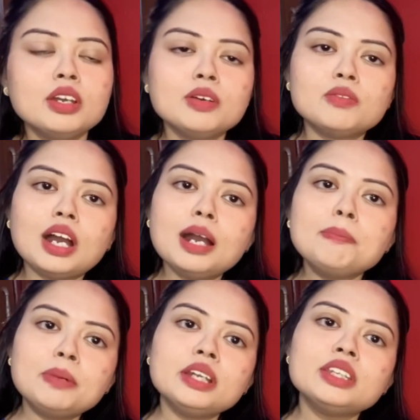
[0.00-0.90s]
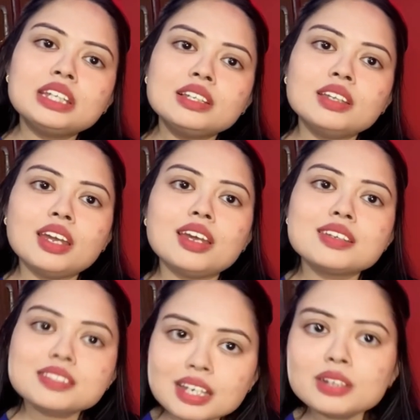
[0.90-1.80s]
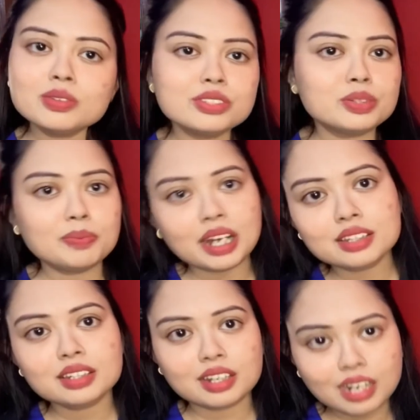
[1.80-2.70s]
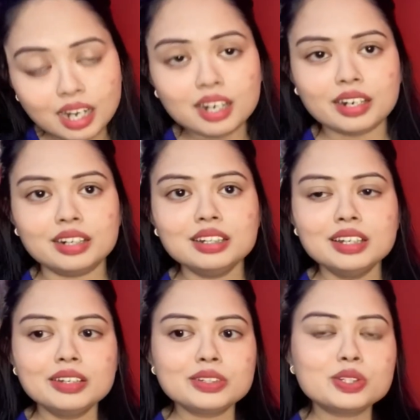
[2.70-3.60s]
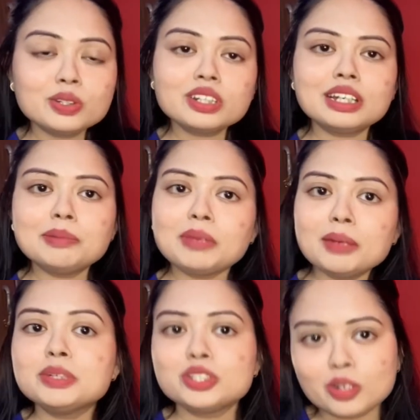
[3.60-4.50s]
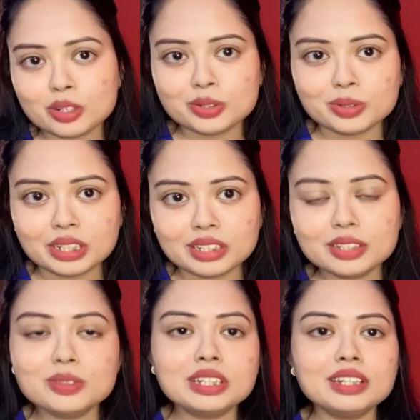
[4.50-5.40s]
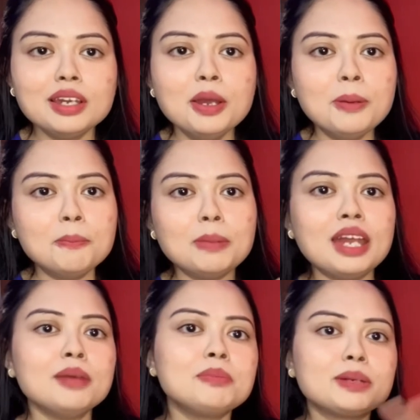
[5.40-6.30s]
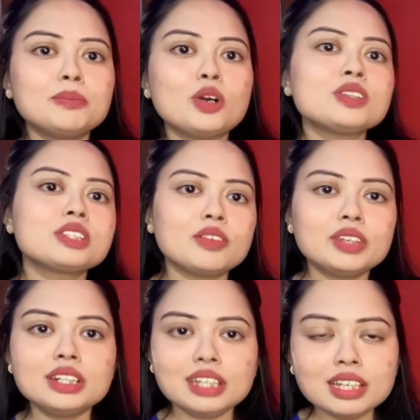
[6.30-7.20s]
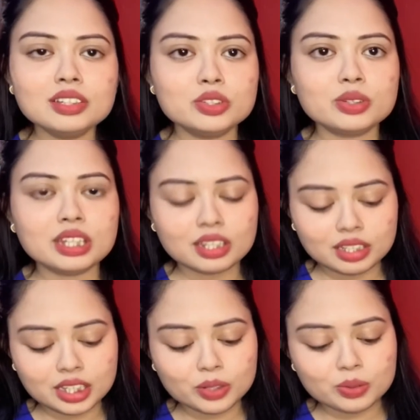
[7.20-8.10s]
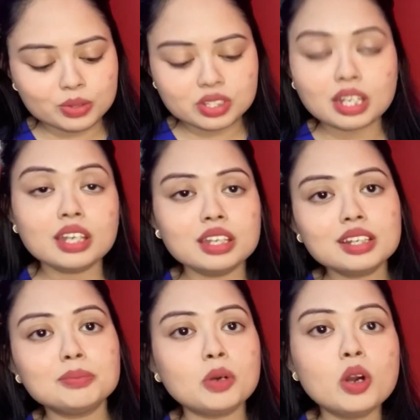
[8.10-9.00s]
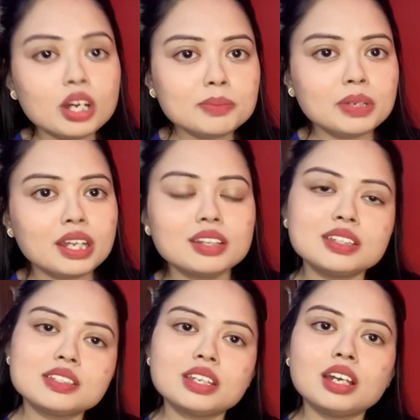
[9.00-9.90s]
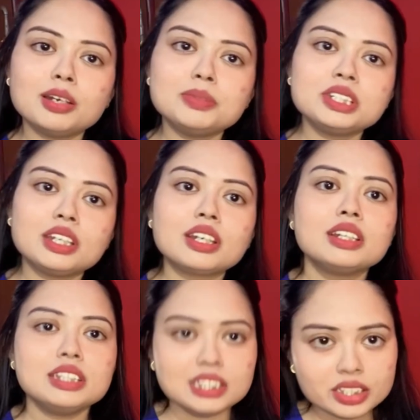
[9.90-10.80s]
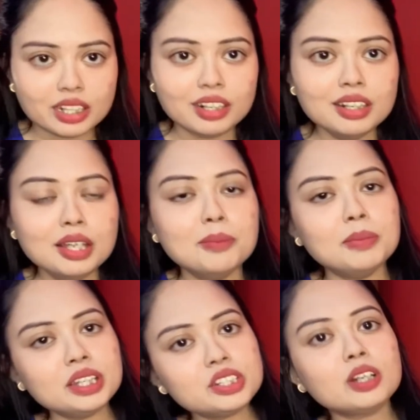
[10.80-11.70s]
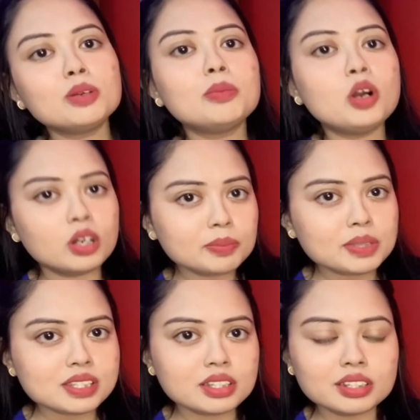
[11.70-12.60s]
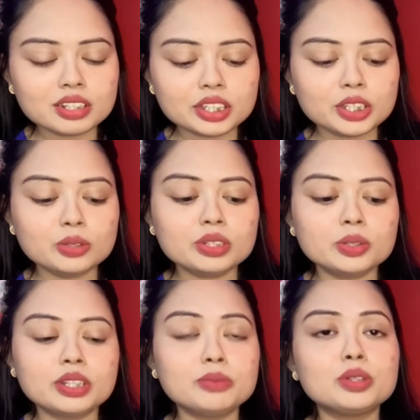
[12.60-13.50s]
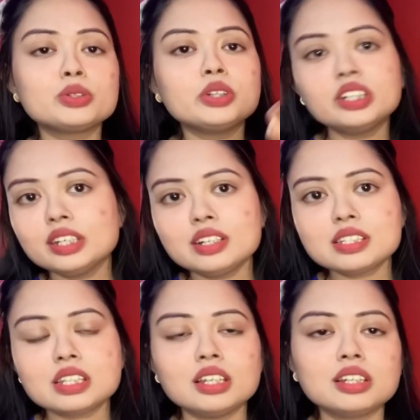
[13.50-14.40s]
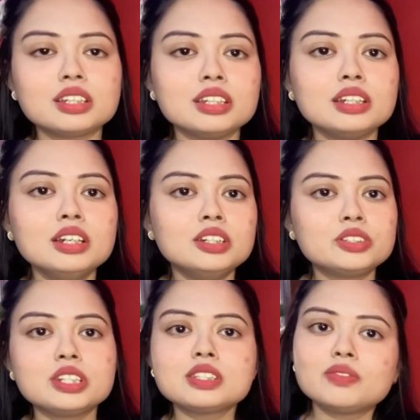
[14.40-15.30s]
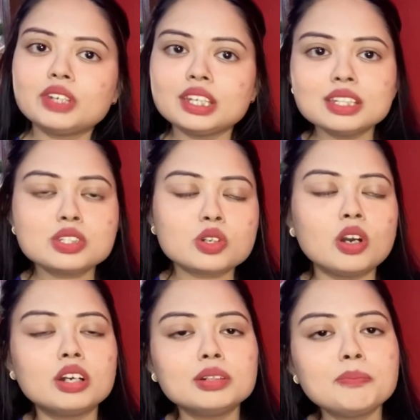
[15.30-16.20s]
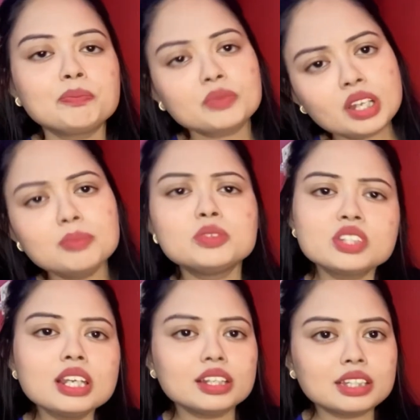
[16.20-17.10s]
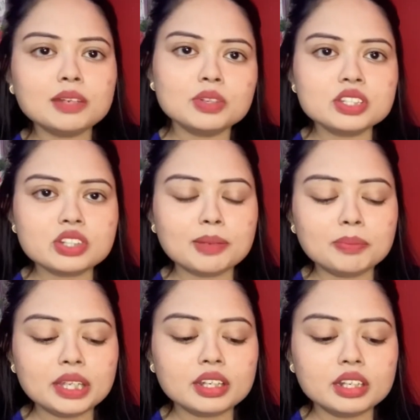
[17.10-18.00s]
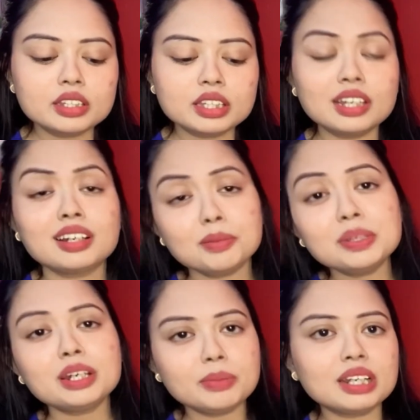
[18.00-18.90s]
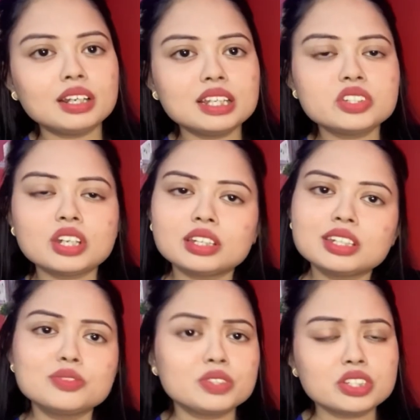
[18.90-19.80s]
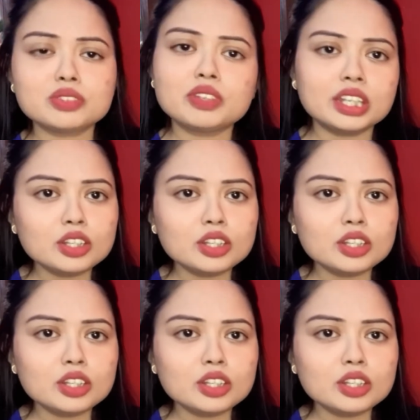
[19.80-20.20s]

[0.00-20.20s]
वहां पर नील ने ऐसा कुछ बात कहा सुनकर मैं भी शॉक्ड हो गई क्योंकि मैं बिग बॉस सेवेंटीन जो देखती हूँ उसका एक बहुत बड़ा रीजन है अभिषेक एंड ईशा मैं ईशा को बहुत पसंद करती हूँ क्योंकि वो ट्वेंटी इयर्स की लड़की शी इज वेरी स्ट्रांग मुझे लगता है वो अच्छा प्ले करती है कभी कभार गलत जाती है विच इज़ वेरी